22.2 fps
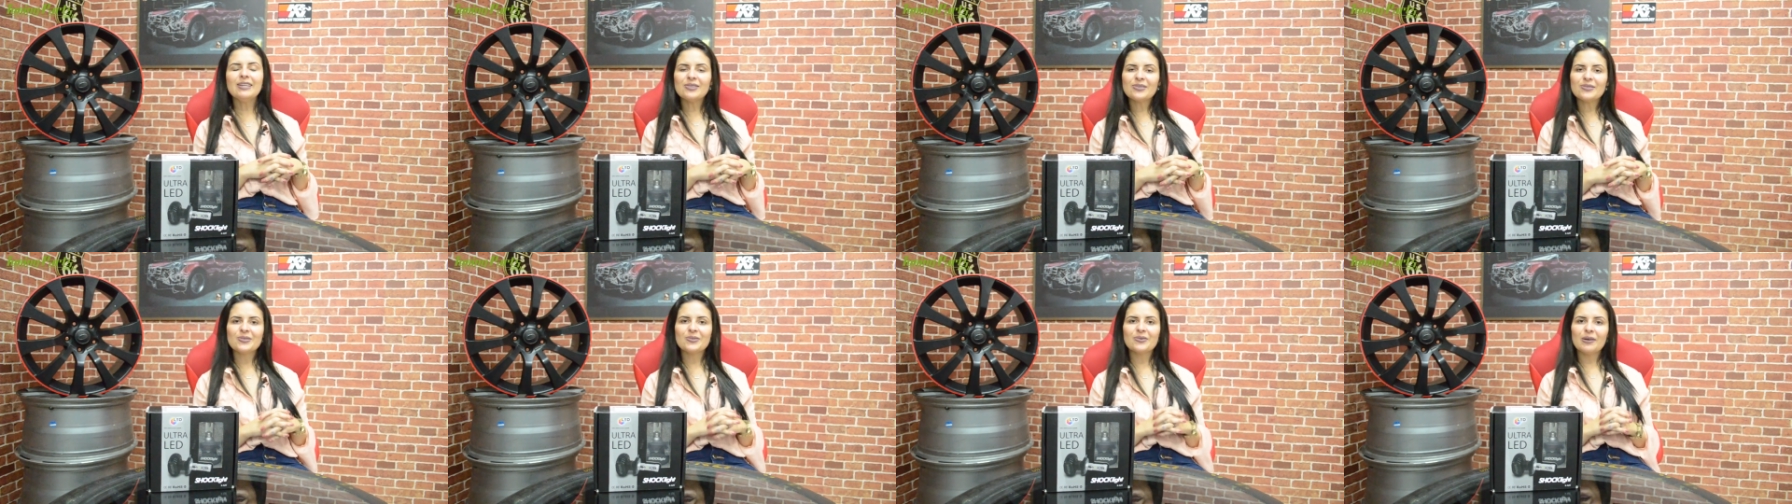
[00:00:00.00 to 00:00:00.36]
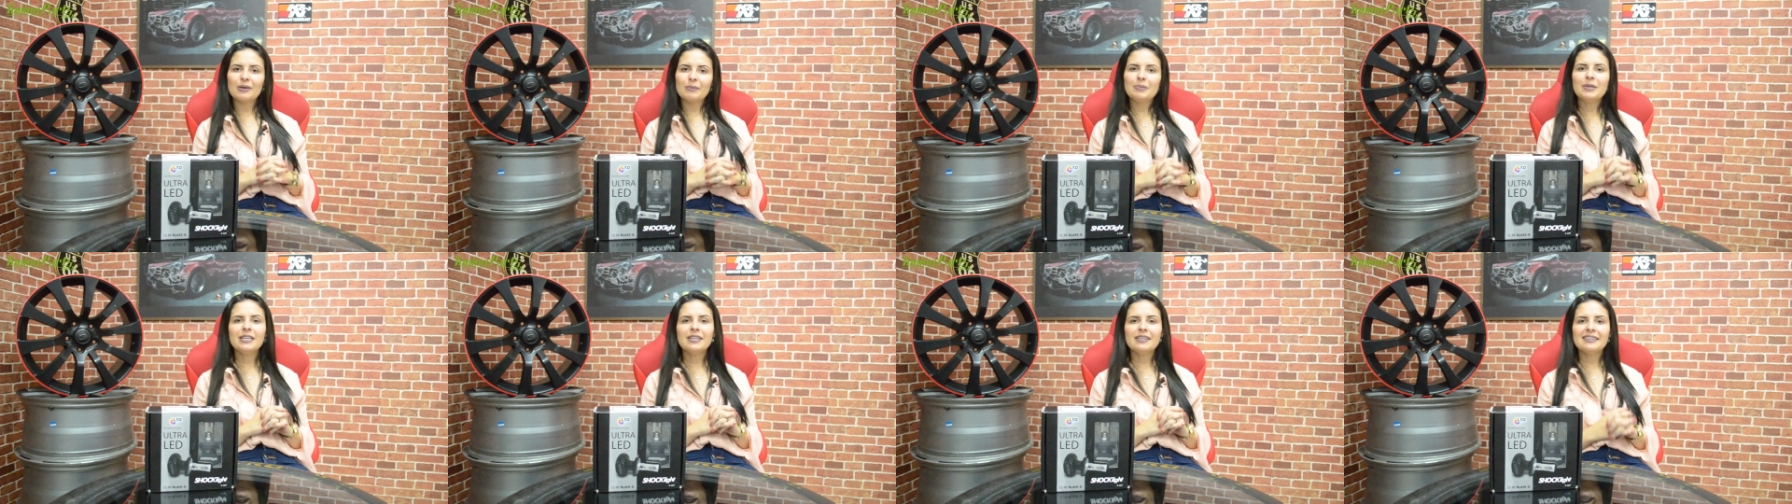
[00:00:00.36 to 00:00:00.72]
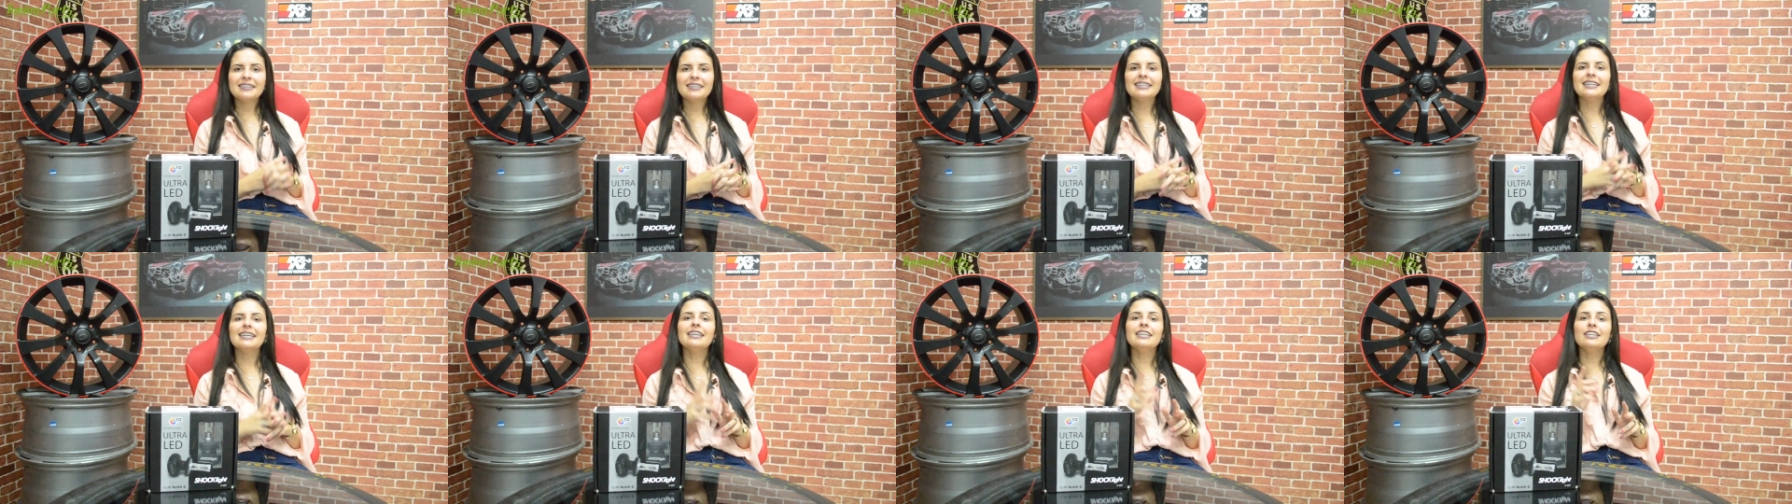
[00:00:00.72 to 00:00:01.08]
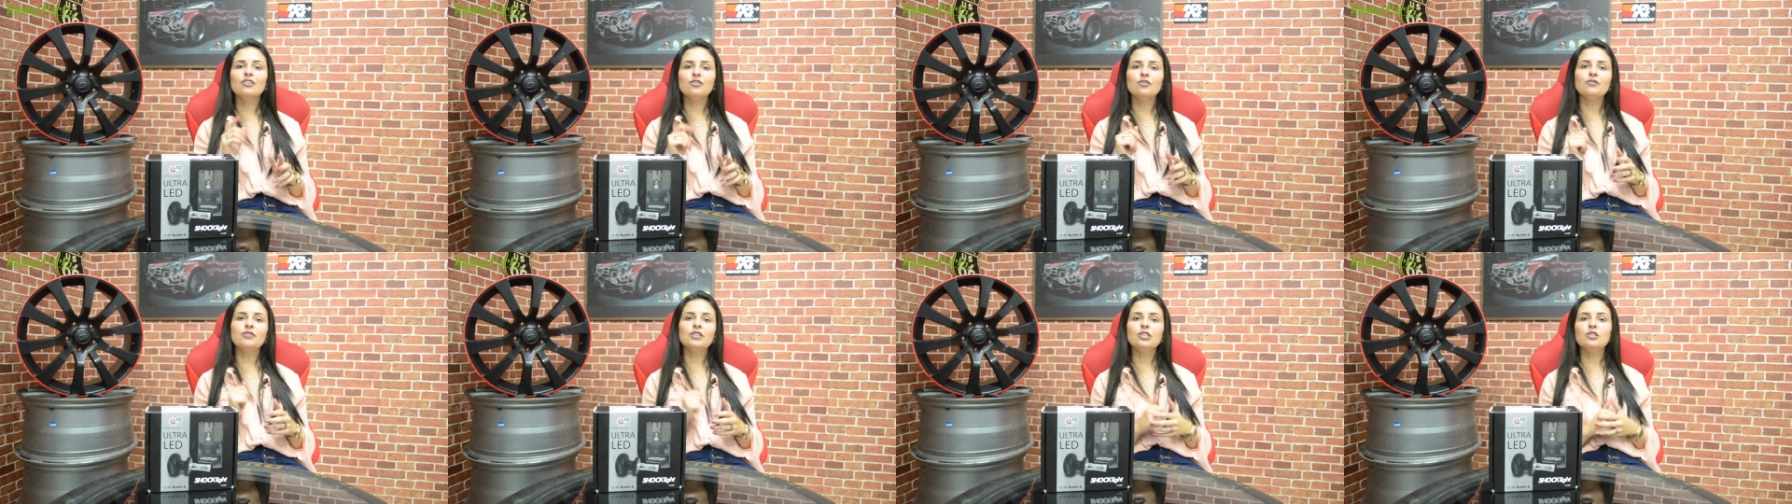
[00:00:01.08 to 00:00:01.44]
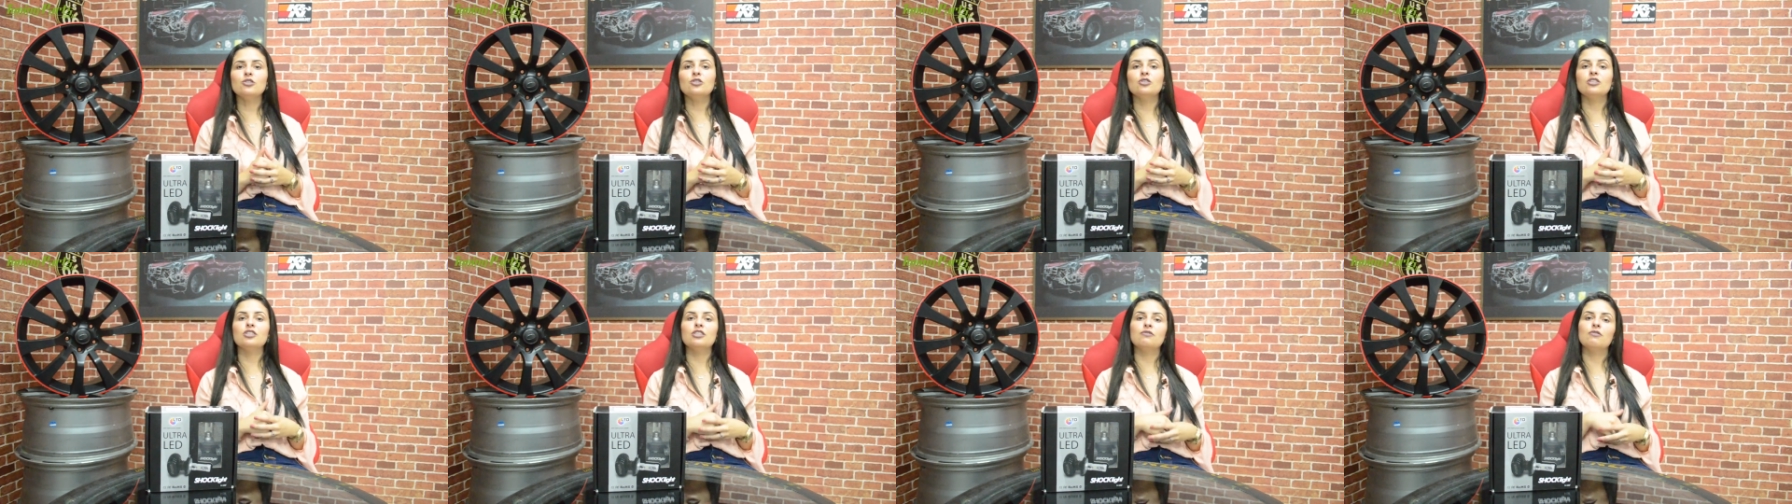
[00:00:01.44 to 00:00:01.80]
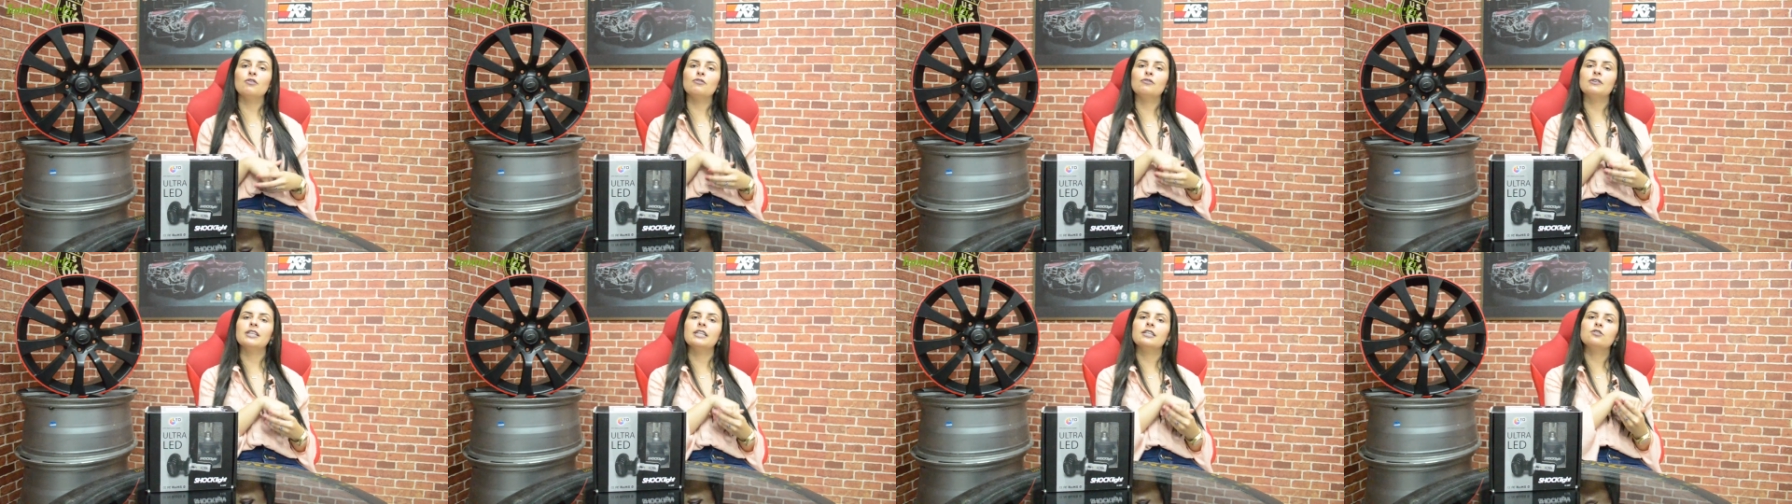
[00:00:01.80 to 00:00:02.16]
Eu sou a Bianca e no vídeo de hoje eu
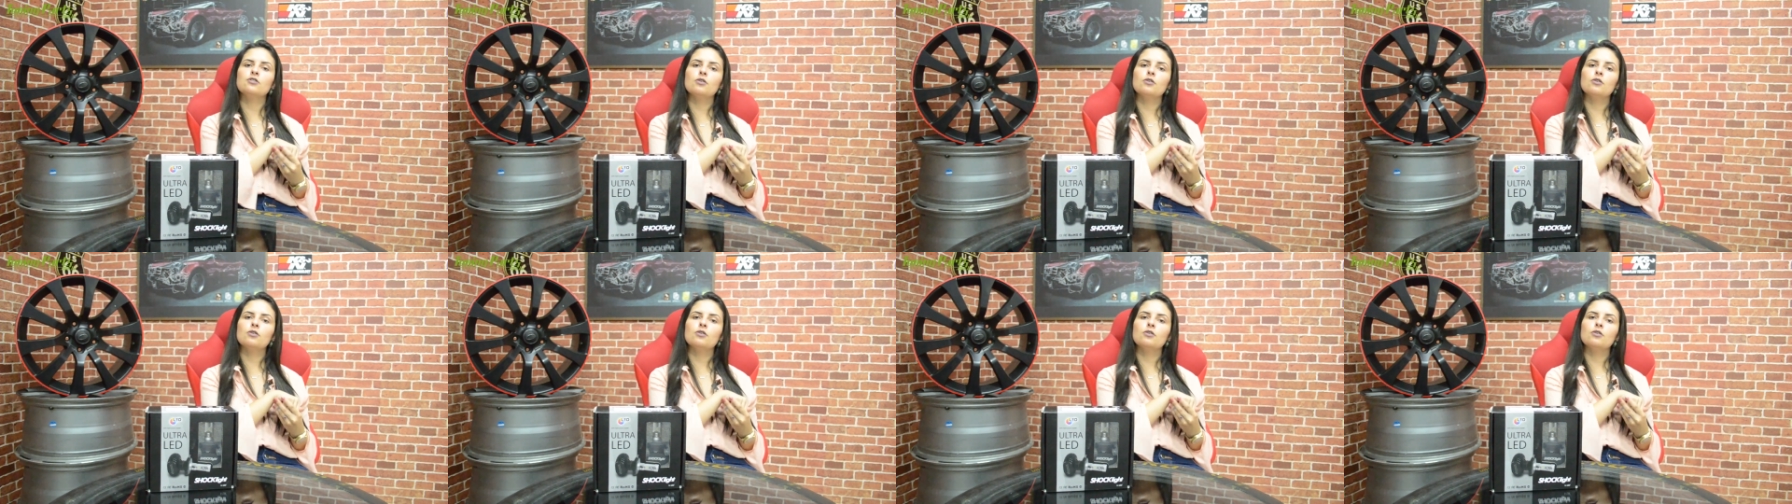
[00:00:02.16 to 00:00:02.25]
vou falar